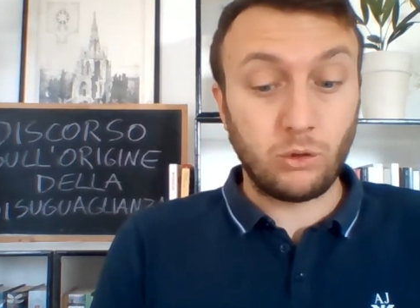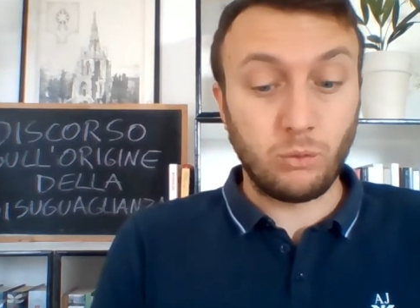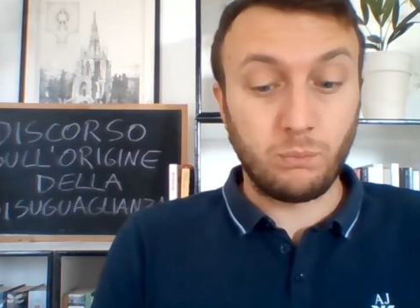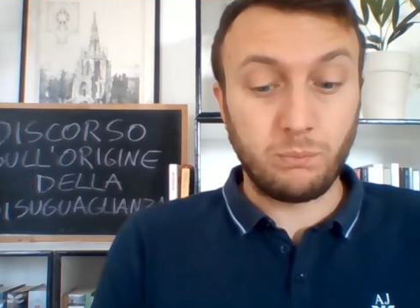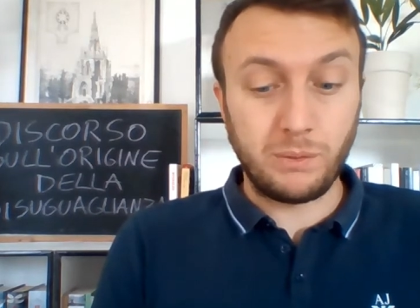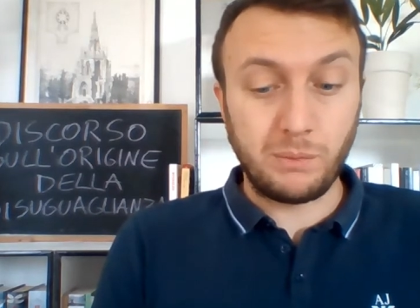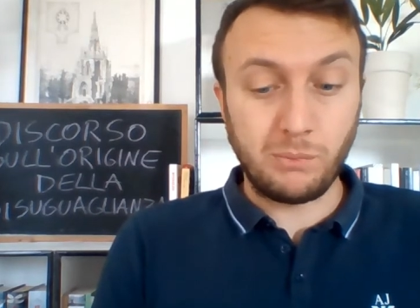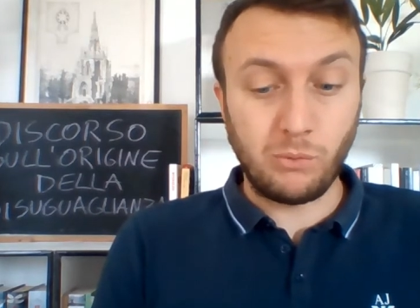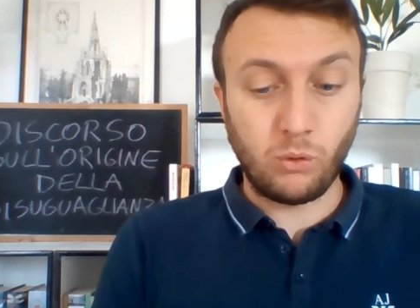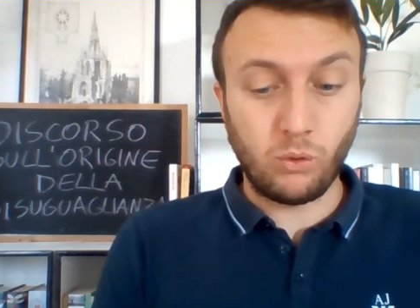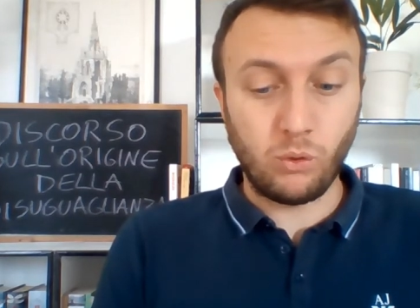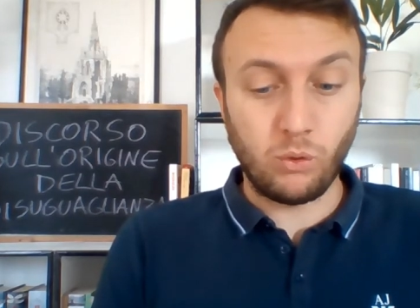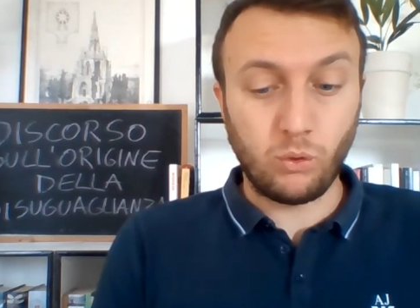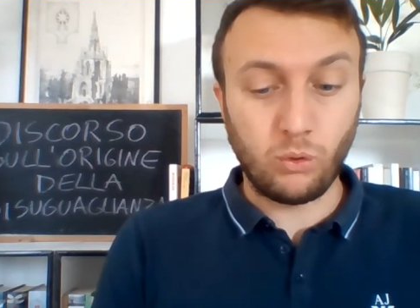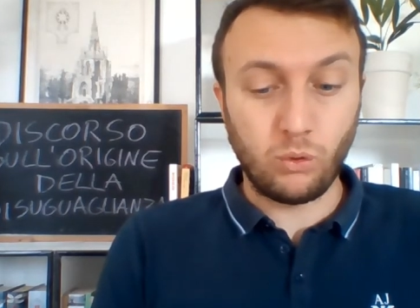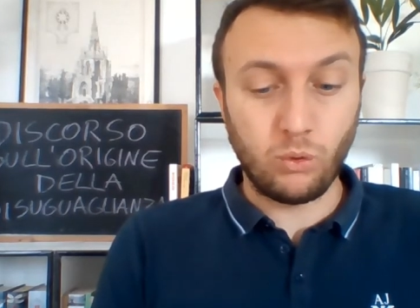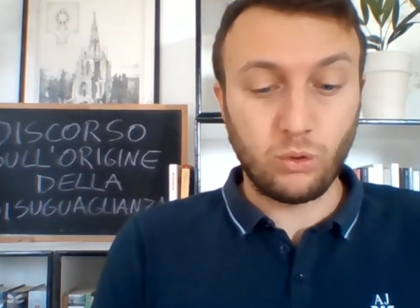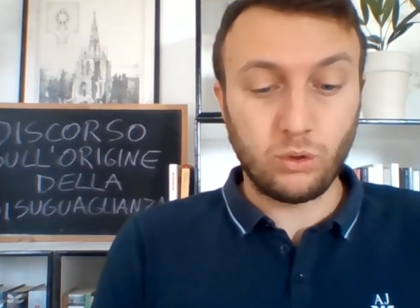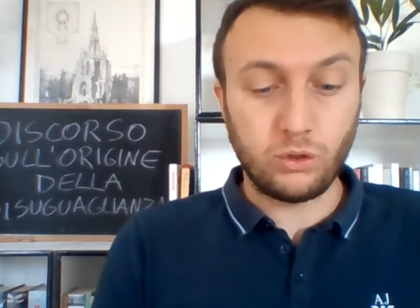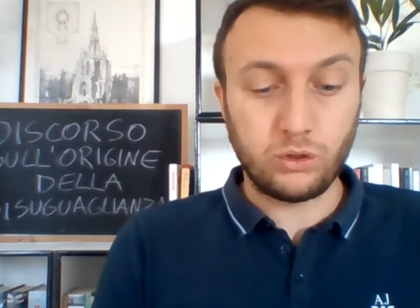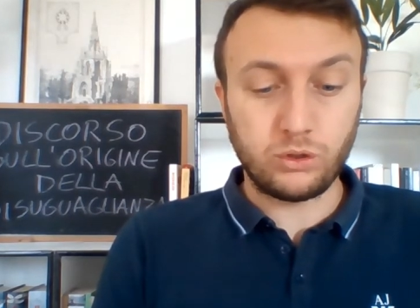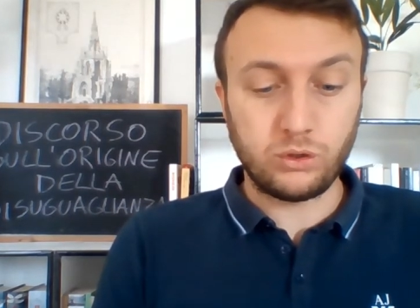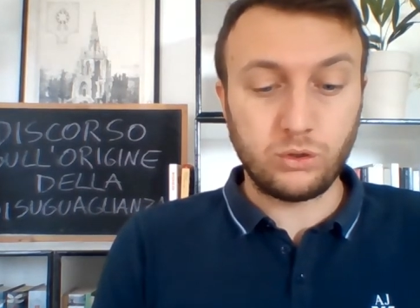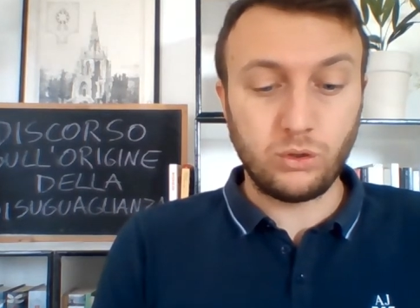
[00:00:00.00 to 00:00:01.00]
a un primo
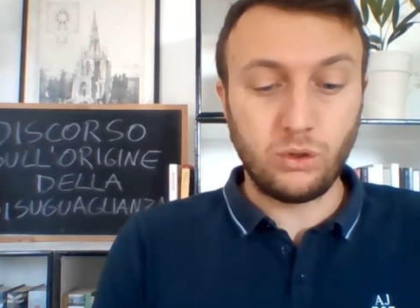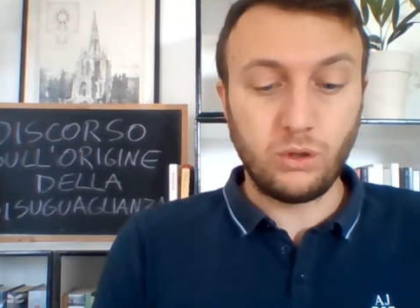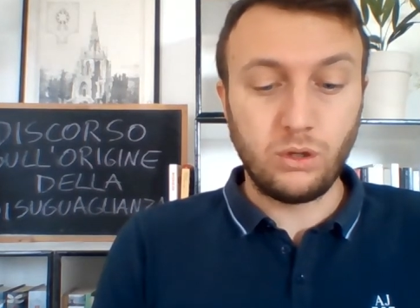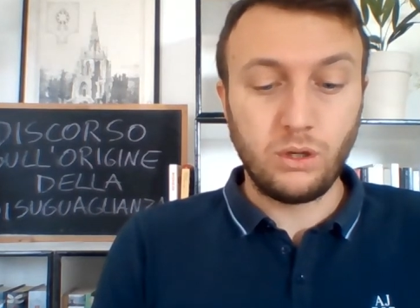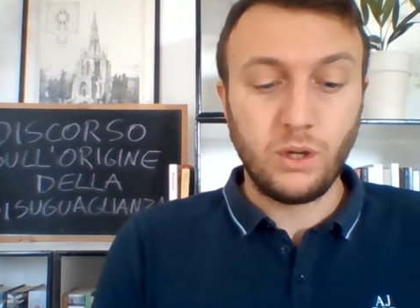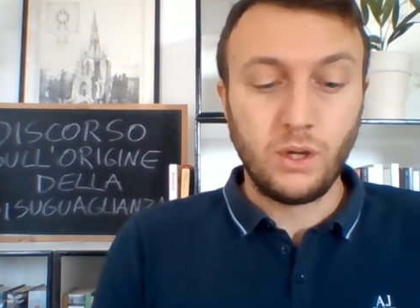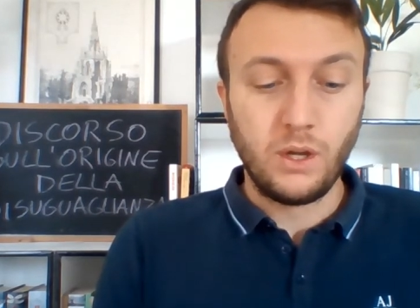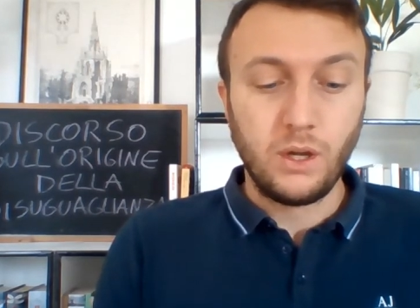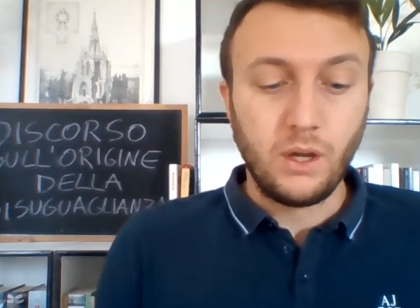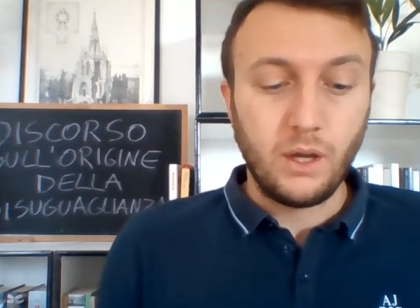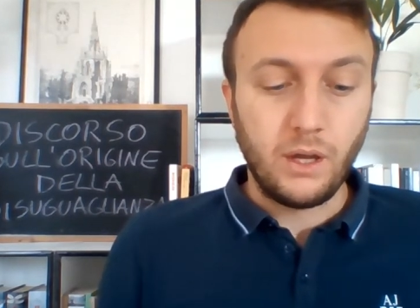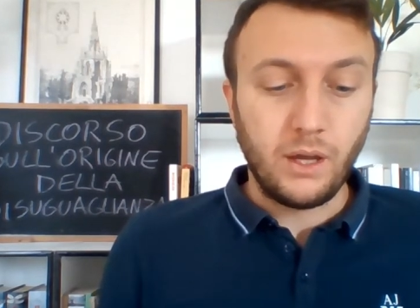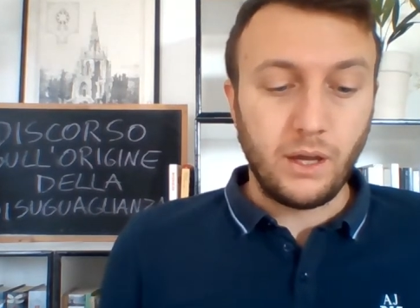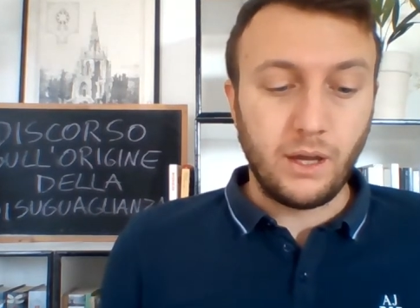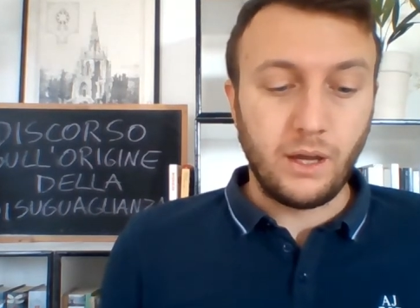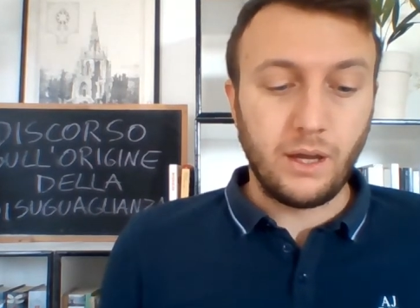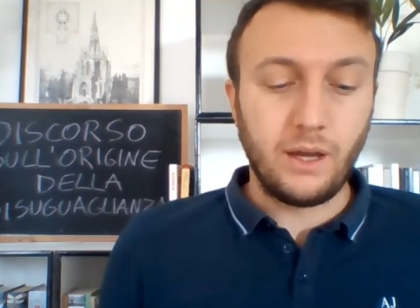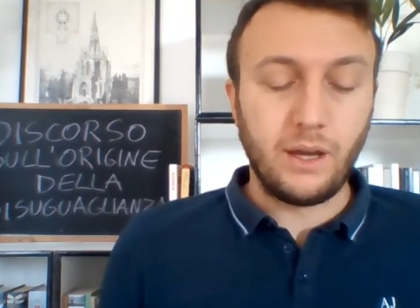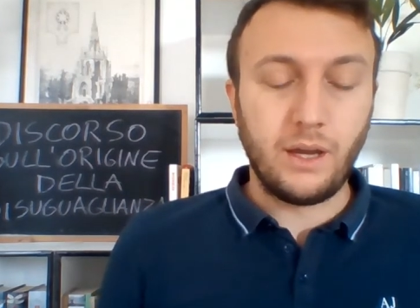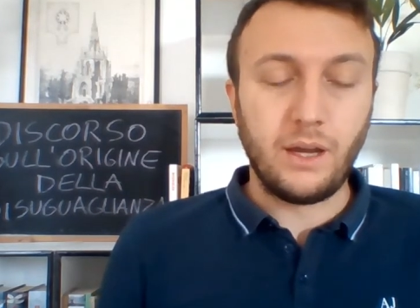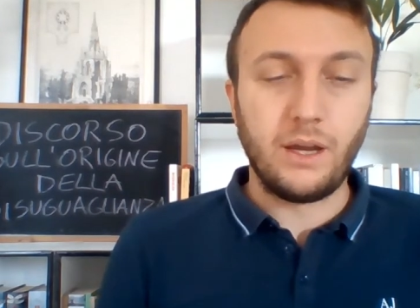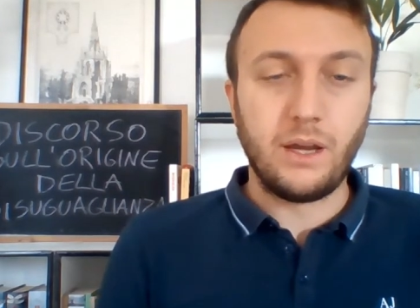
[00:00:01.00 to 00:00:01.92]
concorso eh,